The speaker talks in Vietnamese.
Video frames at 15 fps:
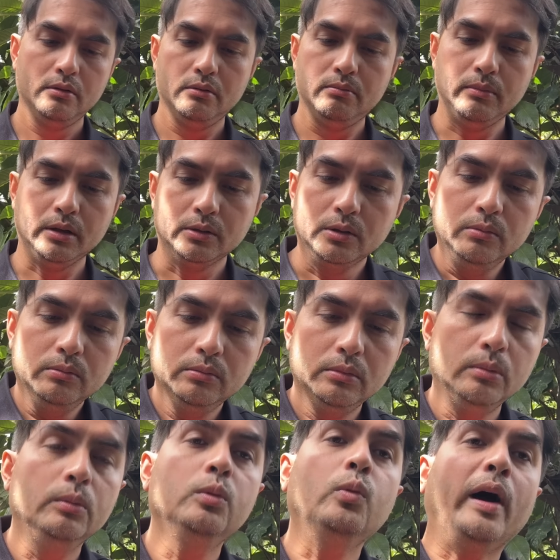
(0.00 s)
Mình cũng
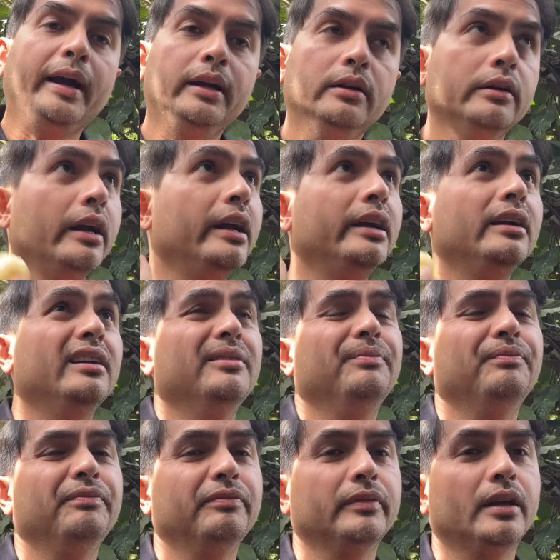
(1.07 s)
không muốn quay, đi
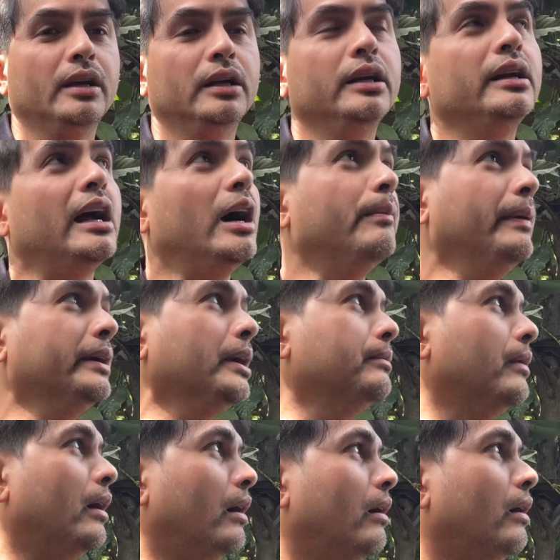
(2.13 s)
đi ra mấy cái
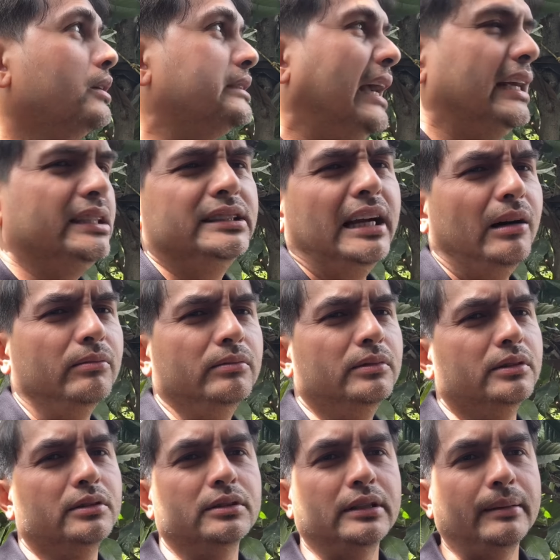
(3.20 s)
mall sang
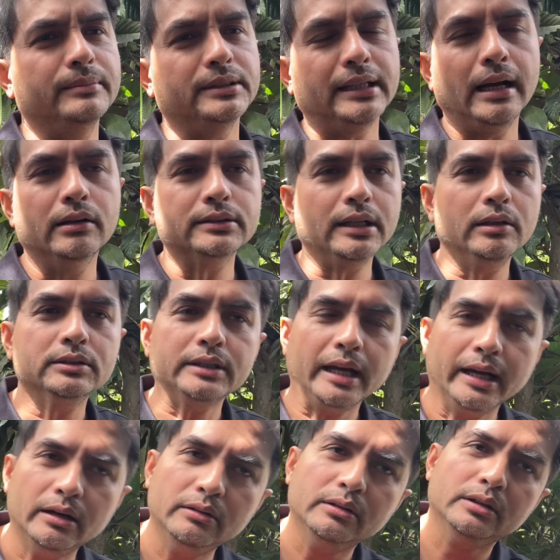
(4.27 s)
trọng năm sao, sáu
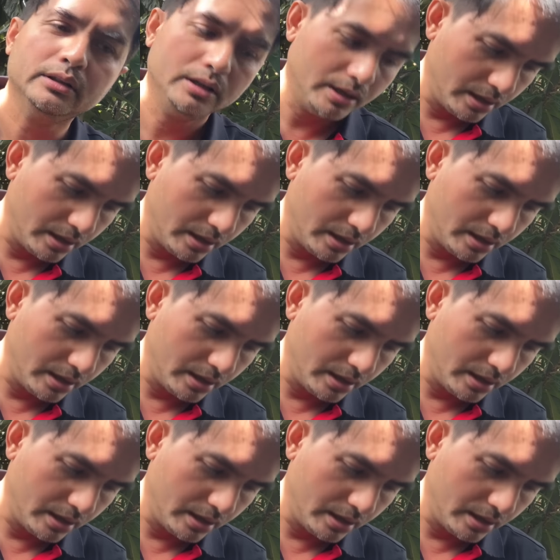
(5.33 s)
sao rồi